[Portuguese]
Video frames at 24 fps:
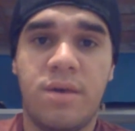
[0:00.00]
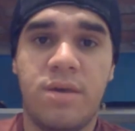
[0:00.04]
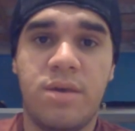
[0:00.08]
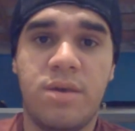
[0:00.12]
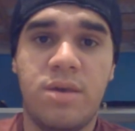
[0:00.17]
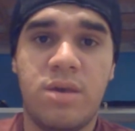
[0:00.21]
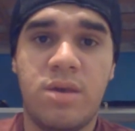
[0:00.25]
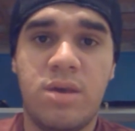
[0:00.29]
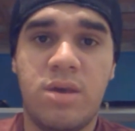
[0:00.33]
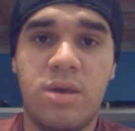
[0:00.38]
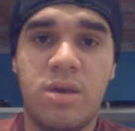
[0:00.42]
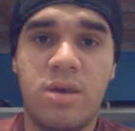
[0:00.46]

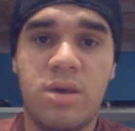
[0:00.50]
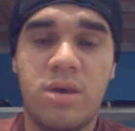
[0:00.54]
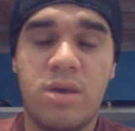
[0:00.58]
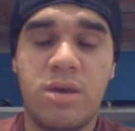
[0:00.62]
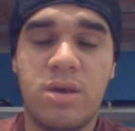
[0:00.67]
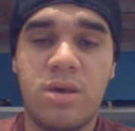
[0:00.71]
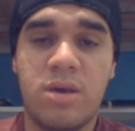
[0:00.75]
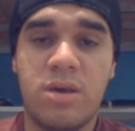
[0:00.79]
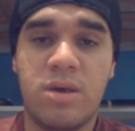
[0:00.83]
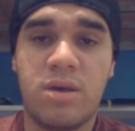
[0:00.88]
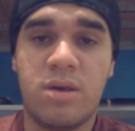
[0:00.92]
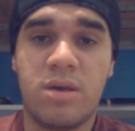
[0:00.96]

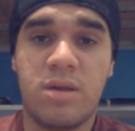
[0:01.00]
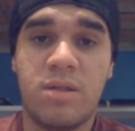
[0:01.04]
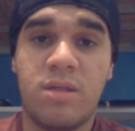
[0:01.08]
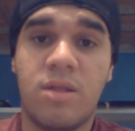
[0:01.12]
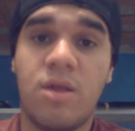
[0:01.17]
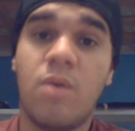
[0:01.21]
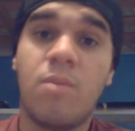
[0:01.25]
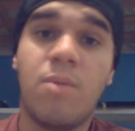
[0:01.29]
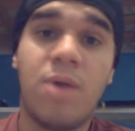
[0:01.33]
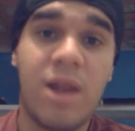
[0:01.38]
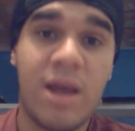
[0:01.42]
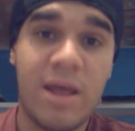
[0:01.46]
E
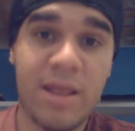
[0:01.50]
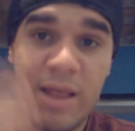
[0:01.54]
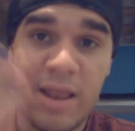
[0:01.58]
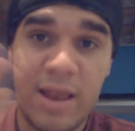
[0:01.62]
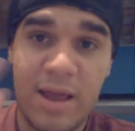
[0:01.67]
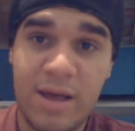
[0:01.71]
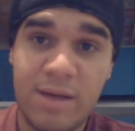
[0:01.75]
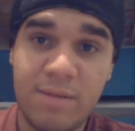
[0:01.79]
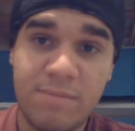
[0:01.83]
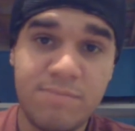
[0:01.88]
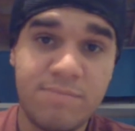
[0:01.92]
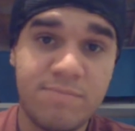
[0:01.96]
dê uma olhada
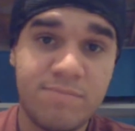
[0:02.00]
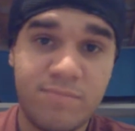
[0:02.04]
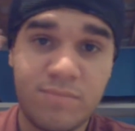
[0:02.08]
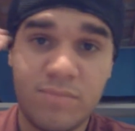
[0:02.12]
lá.